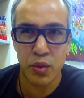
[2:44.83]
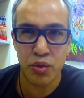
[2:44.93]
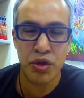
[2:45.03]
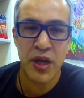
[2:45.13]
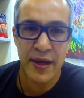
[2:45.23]

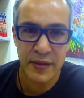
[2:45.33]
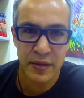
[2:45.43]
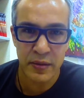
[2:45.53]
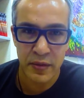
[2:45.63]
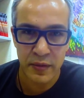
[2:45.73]

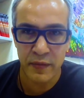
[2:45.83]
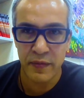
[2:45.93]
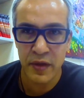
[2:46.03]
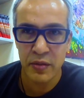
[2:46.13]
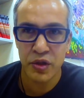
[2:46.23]
участвовать в
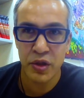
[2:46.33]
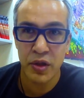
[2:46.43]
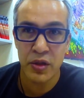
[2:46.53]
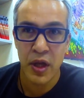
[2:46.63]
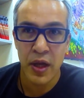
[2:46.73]
этом
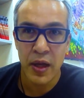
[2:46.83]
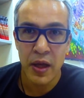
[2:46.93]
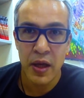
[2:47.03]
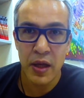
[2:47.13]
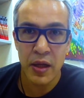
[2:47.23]
через
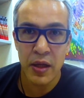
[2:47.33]
э,